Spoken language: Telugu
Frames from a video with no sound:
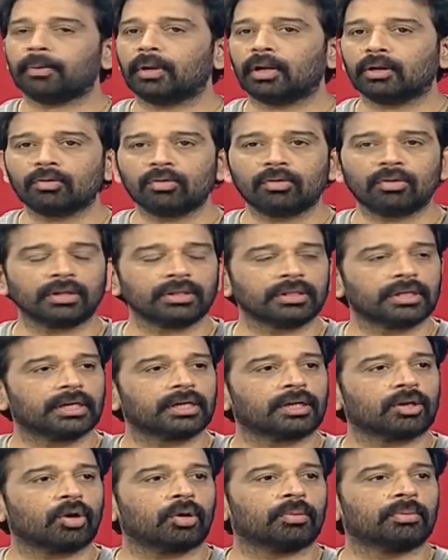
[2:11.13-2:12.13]
ఇప్పుడు అనుకోకుండా
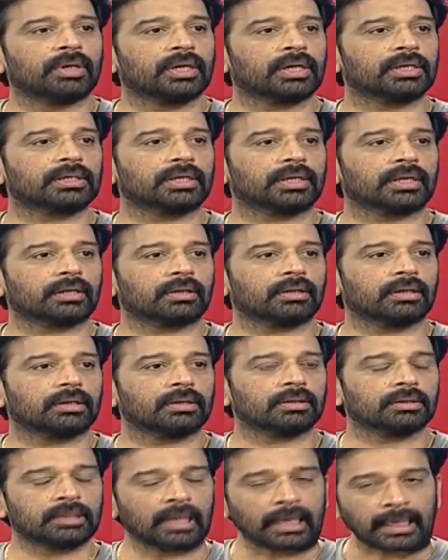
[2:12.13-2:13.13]
థియేటర్లో ఒక మర్డర్ జరిగింది
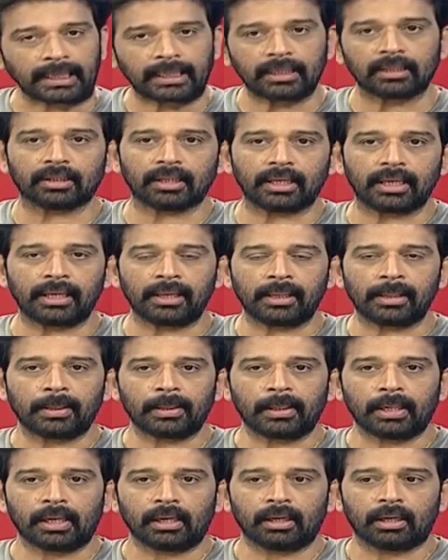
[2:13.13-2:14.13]
జరిగితే
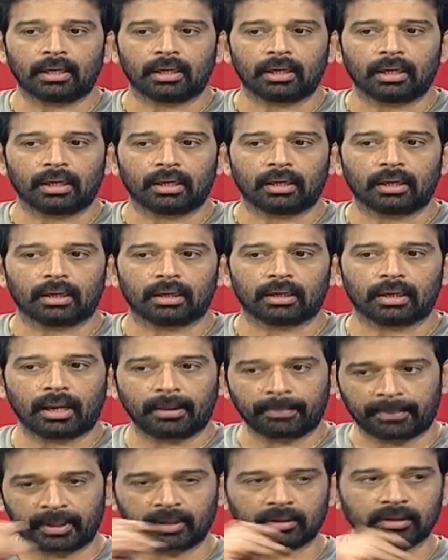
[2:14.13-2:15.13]

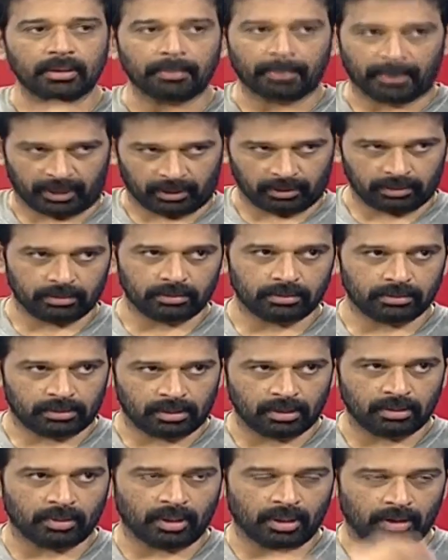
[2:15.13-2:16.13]
నా పేరు దీపక్
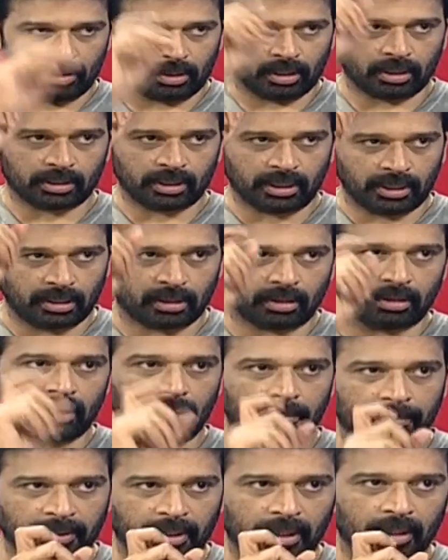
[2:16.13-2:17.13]
సినిమాలో ఆ
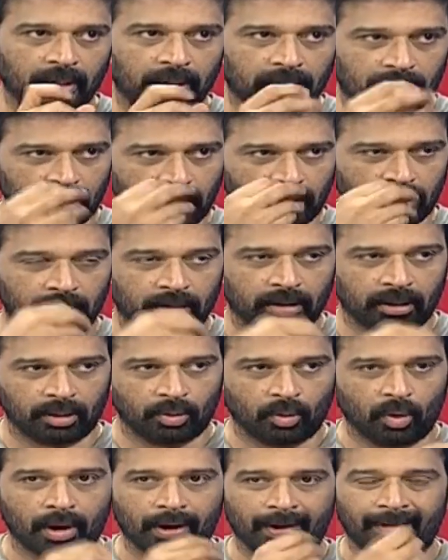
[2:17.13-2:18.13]
థియేటర్ దీపక్ అనే థియేటర్కి